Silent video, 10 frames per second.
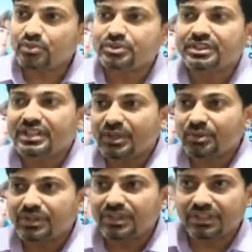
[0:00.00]
अधिकारियों
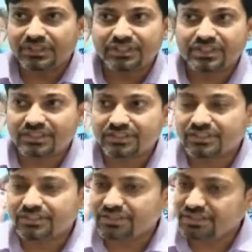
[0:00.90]
ने के
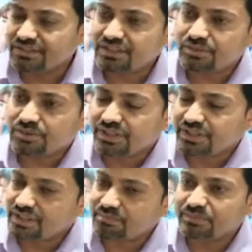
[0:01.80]
निर्देशानुसार
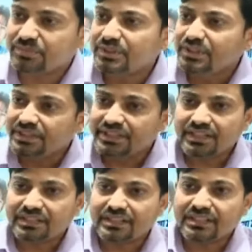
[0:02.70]
हम ने
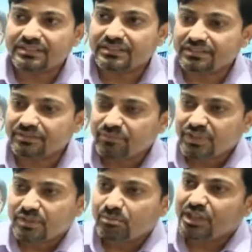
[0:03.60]
आके आज
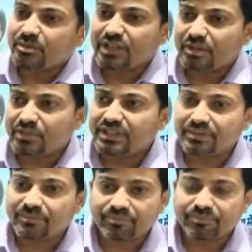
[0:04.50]
ब्लड बैंक पे
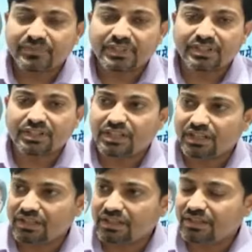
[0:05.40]

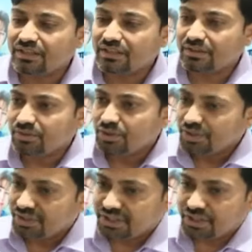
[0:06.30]

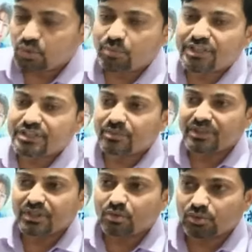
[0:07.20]
इनके डॉक्यूमेंट्स
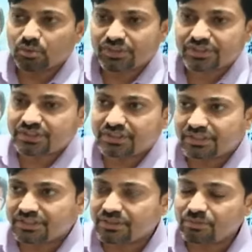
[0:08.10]
वगैरह को सुरक्षित
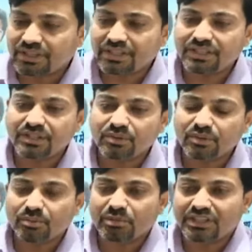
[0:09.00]
रखवाया है
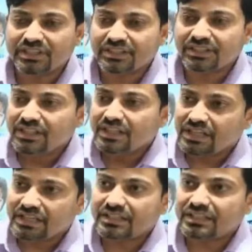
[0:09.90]
और बाकी
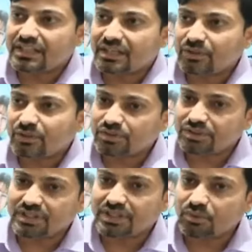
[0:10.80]
आगे की कार्रवाई उच्च
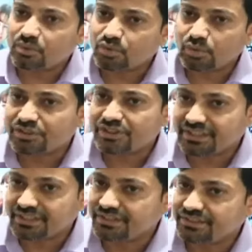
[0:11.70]
अधिकारियों को सौंपी
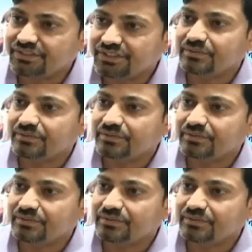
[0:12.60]
जाएगी जैसे